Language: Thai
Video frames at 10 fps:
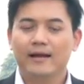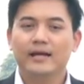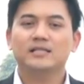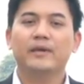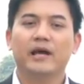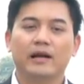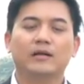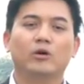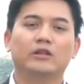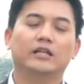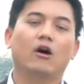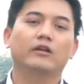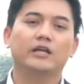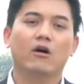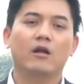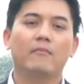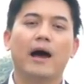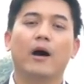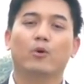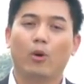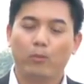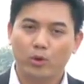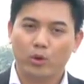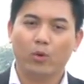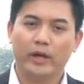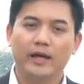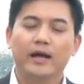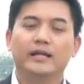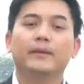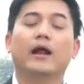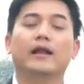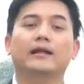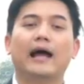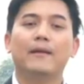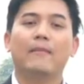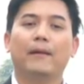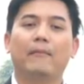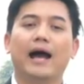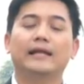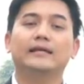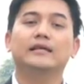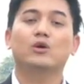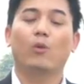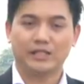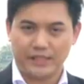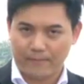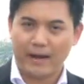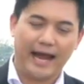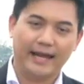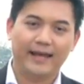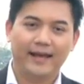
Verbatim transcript: ที่จะมีรัฐมนตรีท่องเที่ยวนั้นมาร่วมพูดคุยที่ประเทศไทยมากมาย ที่จังหวัดเชียงใหม่